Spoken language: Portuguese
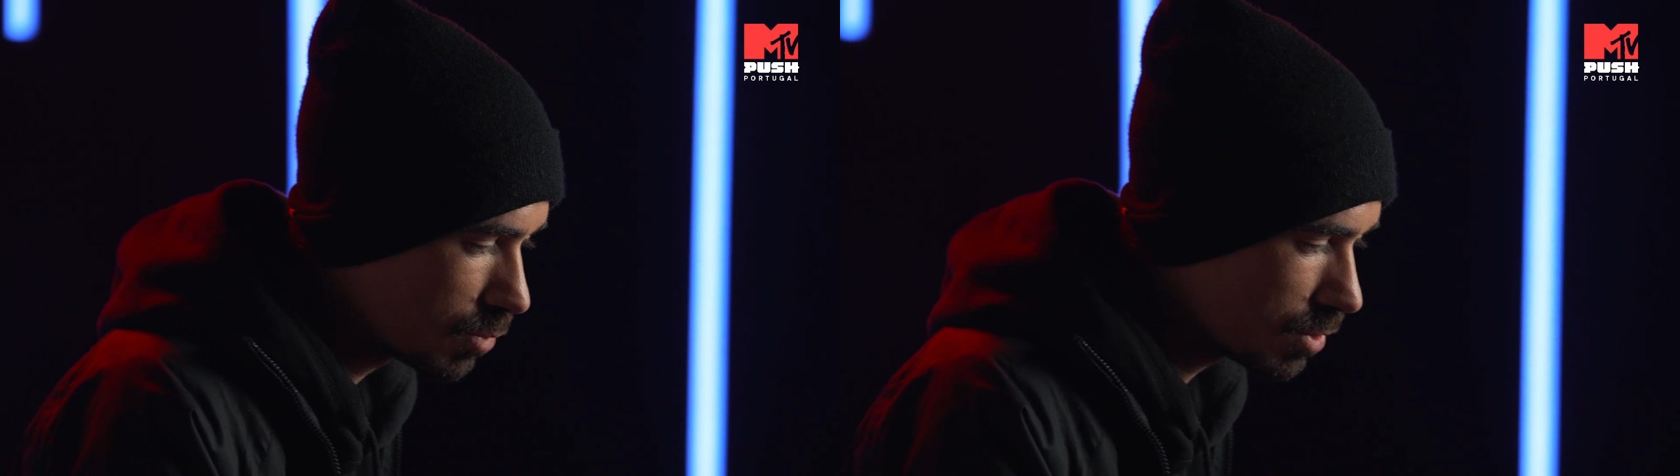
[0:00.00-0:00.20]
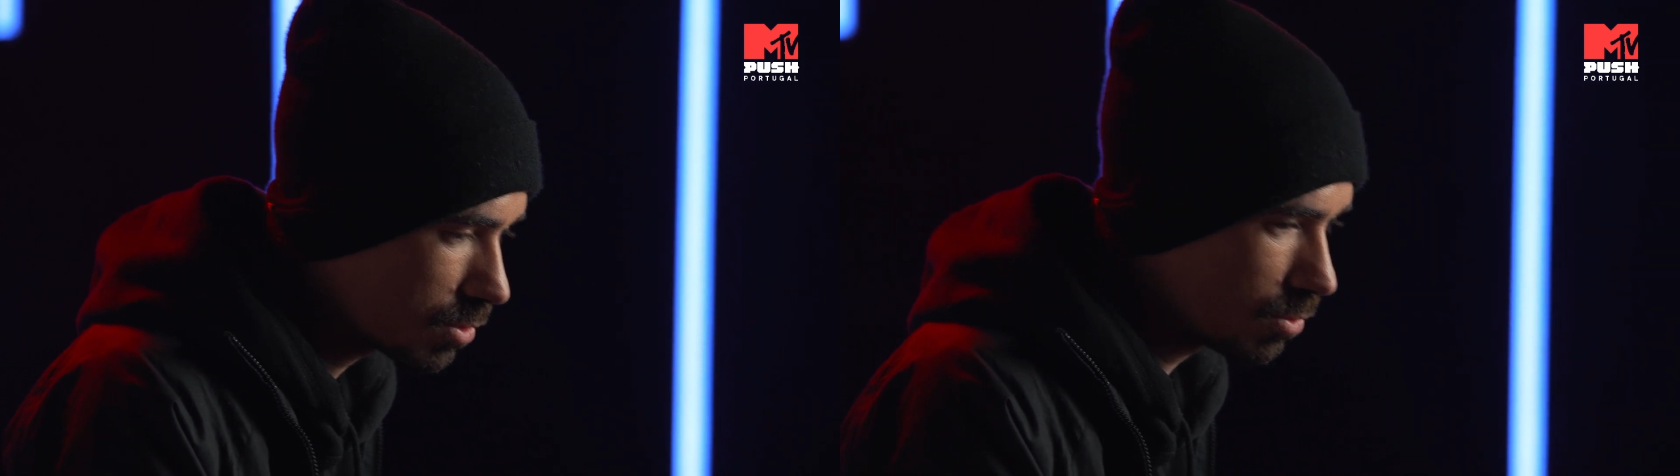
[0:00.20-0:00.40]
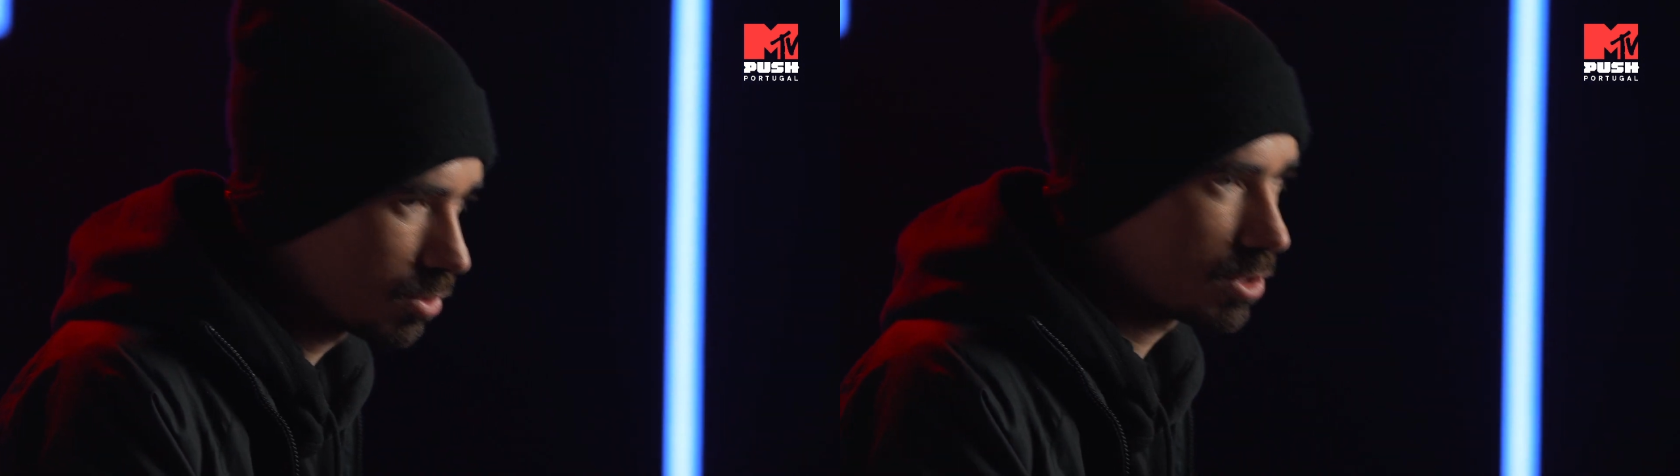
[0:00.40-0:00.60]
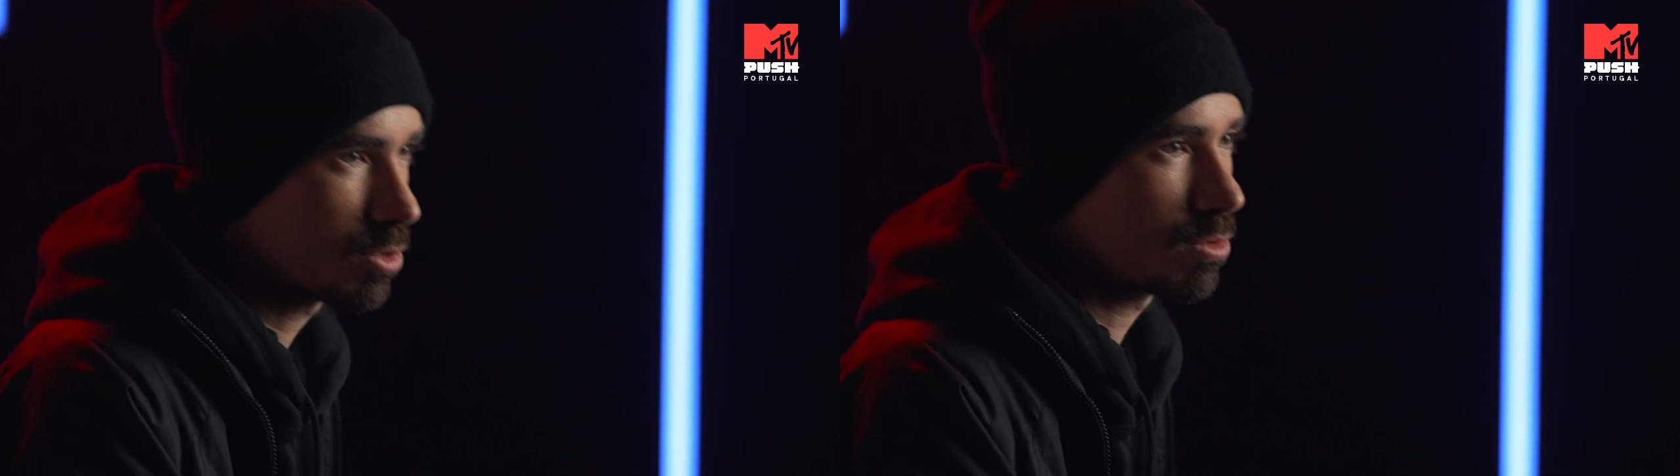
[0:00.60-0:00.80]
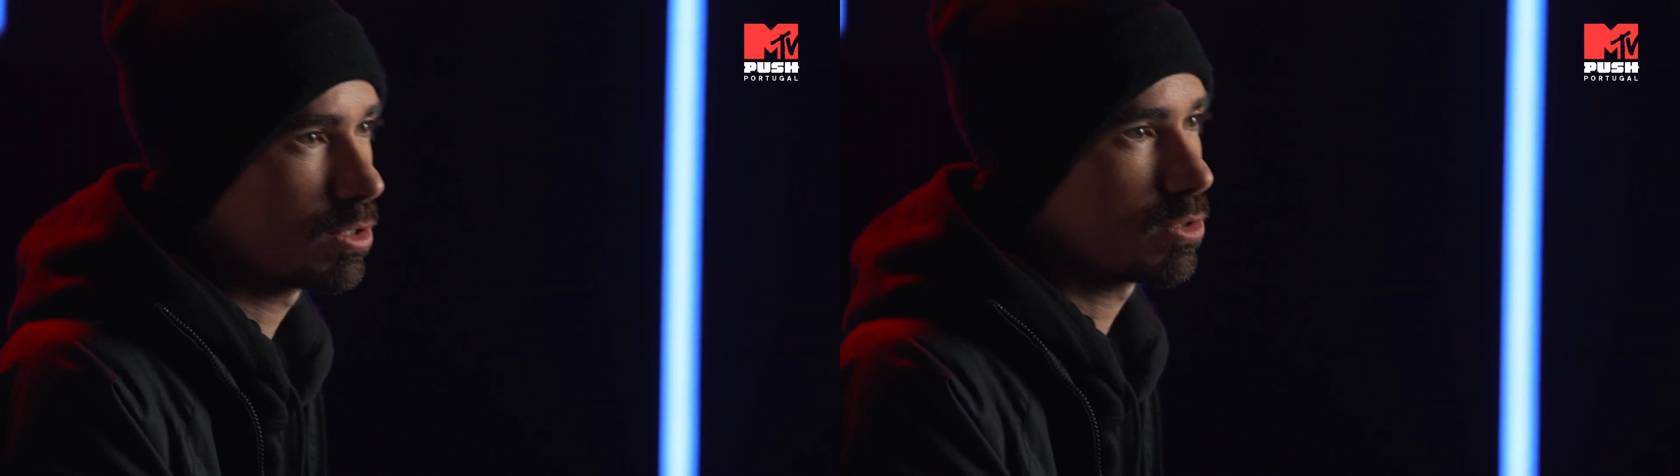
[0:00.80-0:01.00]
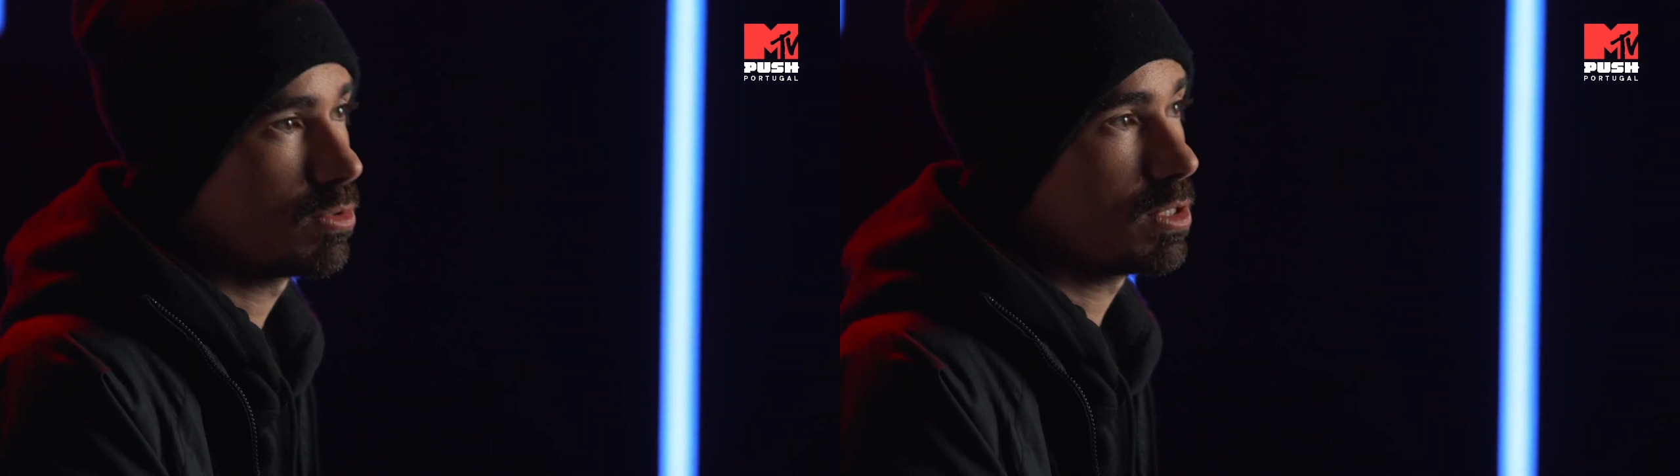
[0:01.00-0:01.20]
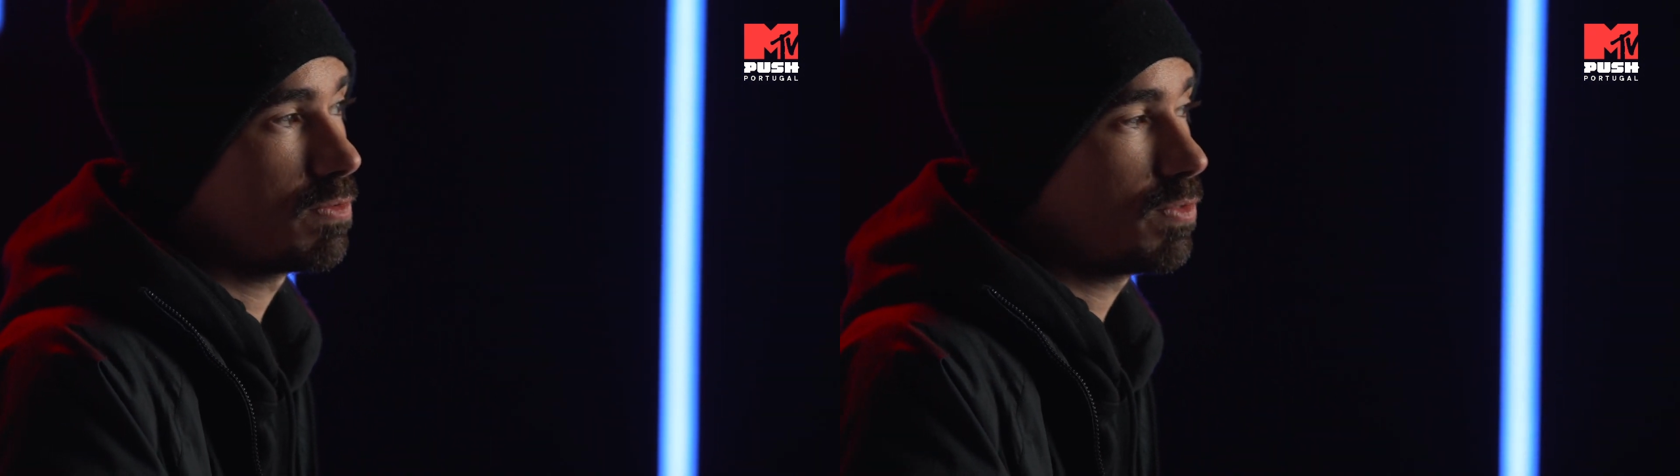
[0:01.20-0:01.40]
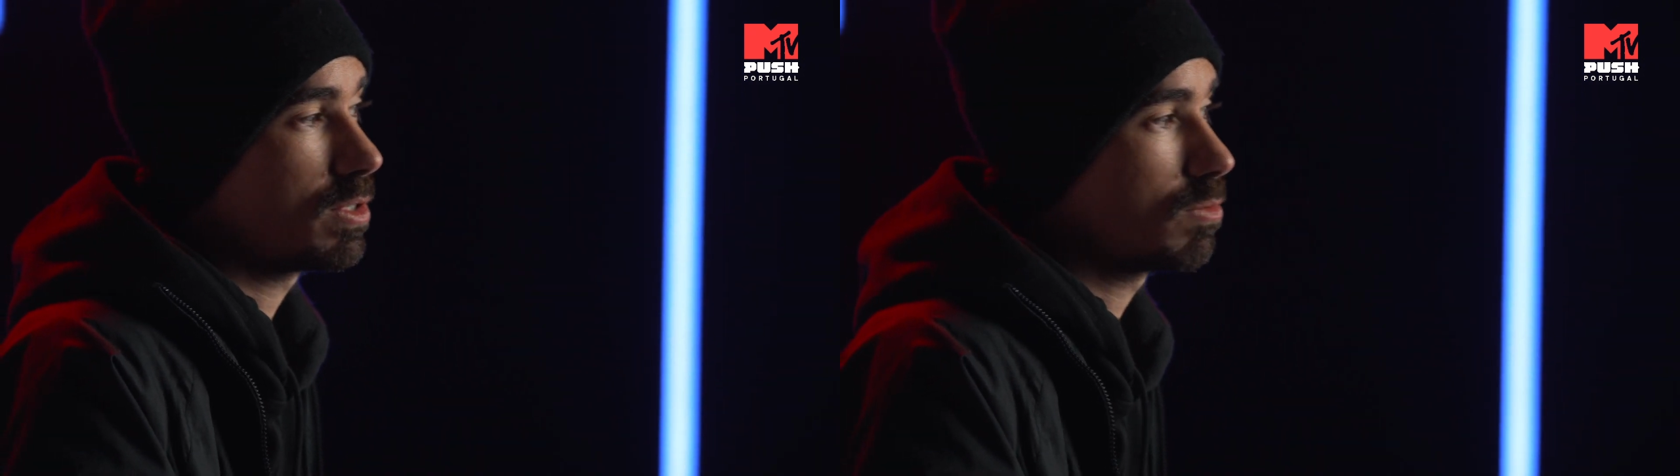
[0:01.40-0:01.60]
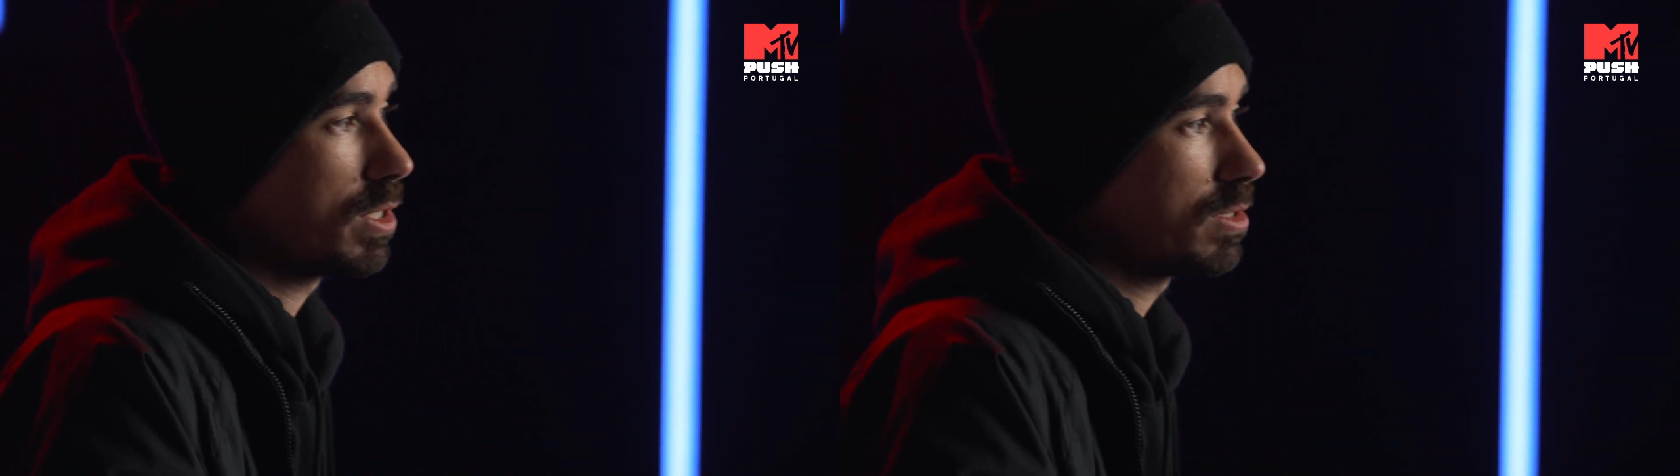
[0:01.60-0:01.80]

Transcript: muito com outras coisas que eu tinha feito